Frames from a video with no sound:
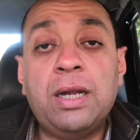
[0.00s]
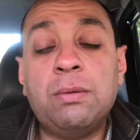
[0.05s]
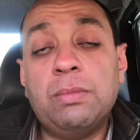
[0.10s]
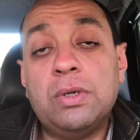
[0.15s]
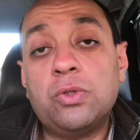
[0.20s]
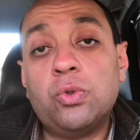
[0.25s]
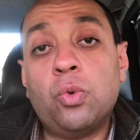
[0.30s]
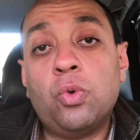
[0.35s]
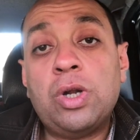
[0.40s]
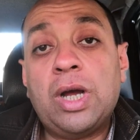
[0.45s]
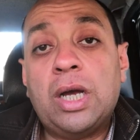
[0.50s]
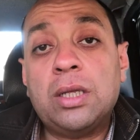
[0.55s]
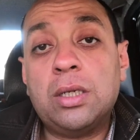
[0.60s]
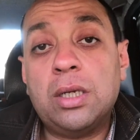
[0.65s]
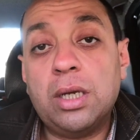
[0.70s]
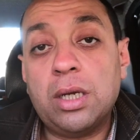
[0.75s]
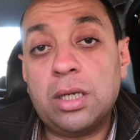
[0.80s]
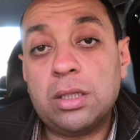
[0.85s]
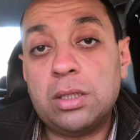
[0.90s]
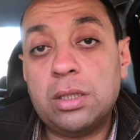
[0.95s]
المسؤول عن
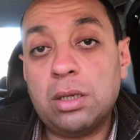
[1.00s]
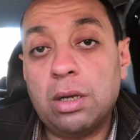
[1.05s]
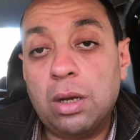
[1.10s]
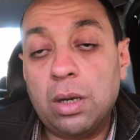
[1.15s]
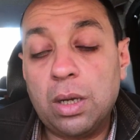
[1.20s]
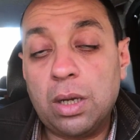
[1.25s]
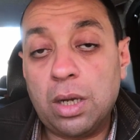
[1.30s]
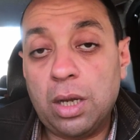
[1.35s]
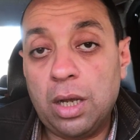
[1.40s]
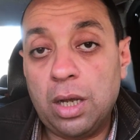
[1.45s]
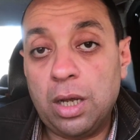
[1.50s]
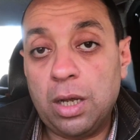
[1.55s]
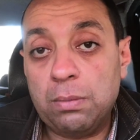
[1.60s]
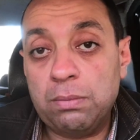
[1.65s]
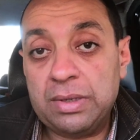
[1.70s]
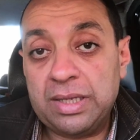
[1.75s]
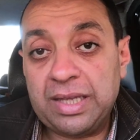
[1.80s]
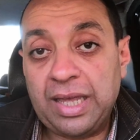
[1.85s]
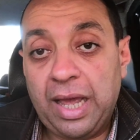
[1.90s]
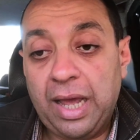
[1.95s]
الاختيار آه،
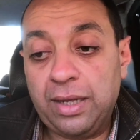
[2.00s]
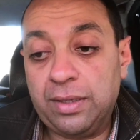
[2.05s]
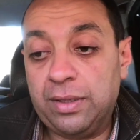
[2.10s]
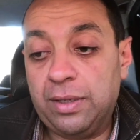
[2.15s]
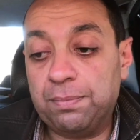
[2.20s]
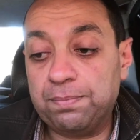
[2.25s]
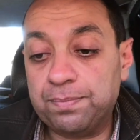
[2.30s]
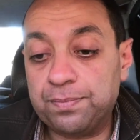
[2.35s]
بتاعك ده